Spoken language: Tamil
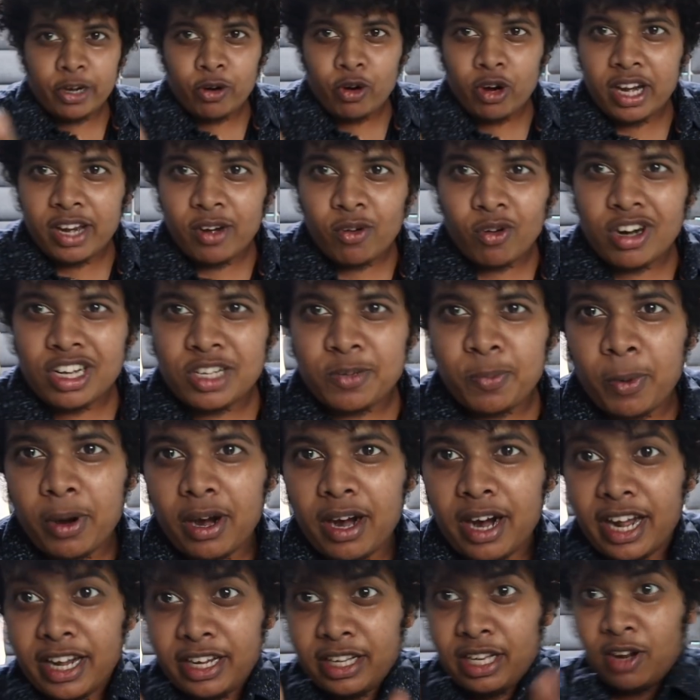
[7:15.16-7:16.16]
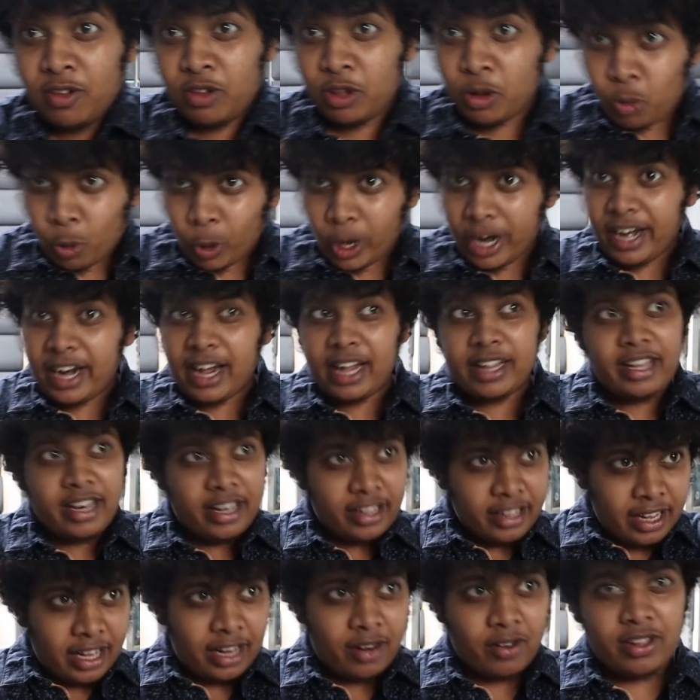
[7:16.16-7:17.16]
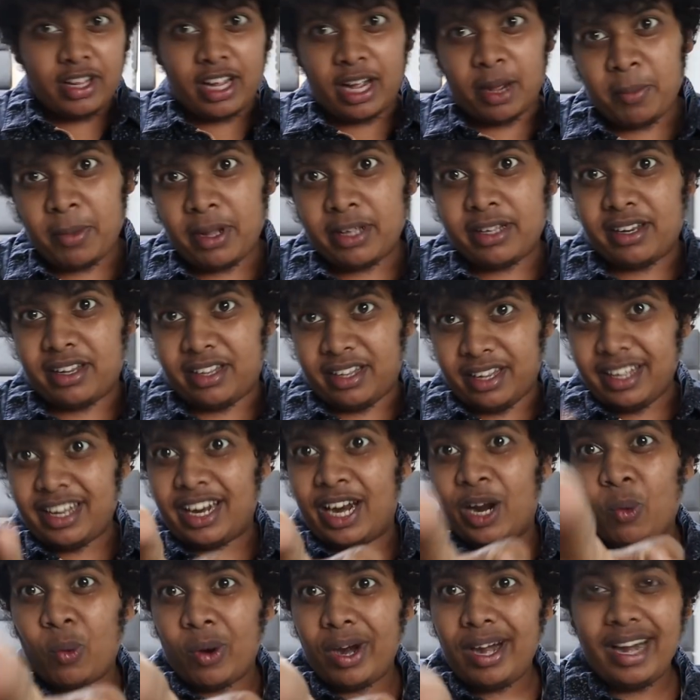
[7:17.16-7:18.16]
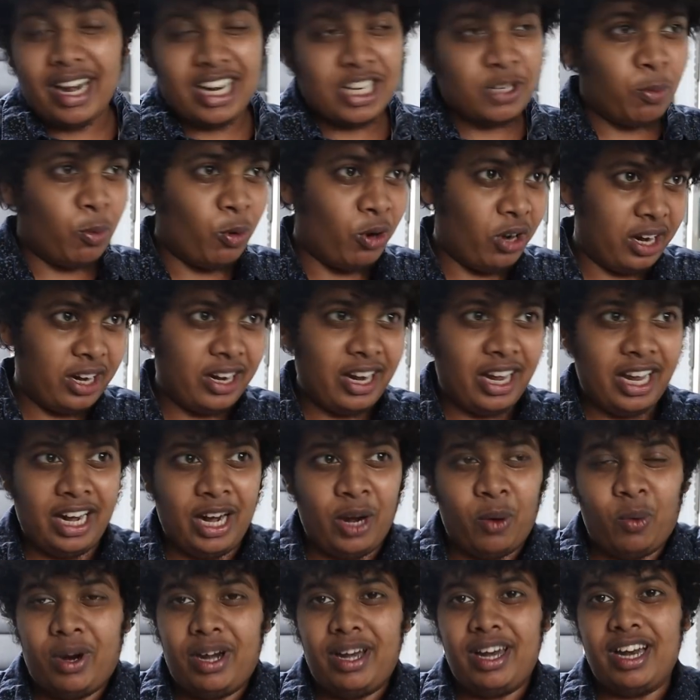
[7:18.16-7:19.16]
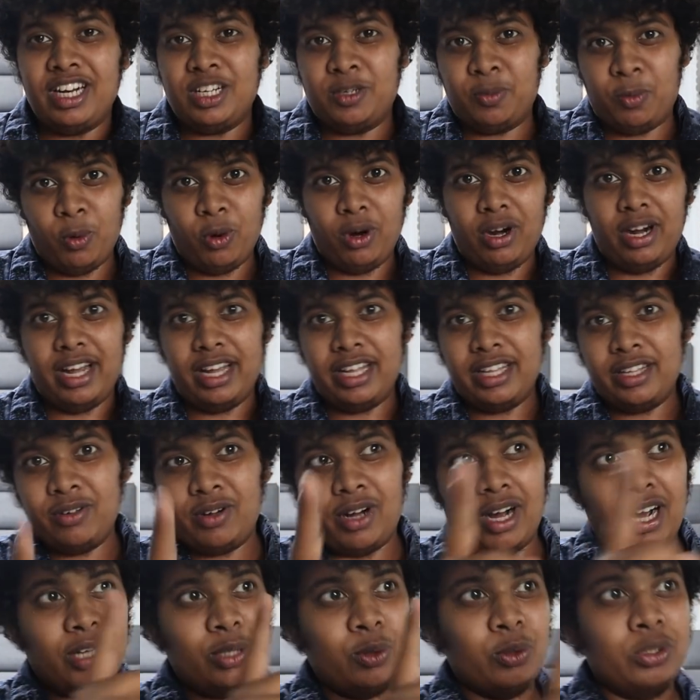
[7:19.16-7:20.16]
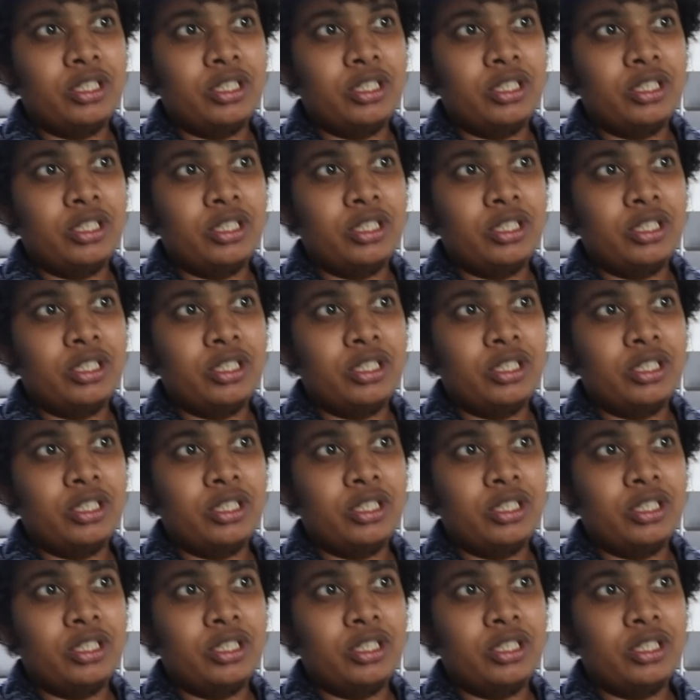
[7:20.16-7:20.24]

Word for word: இன்னொன்று நீங்கள் நோட்டீஸ் பண்ணலாம் இதில் வந்து ஒய்டாக தெரியுது அது வந்து கம்மியாக தெரியுது இதில் நான் ஒயிட் லென்ஸ் போட்டிருக்கேன் அதில் நான் ஒயிட் லென்ஸ் போடல இது அது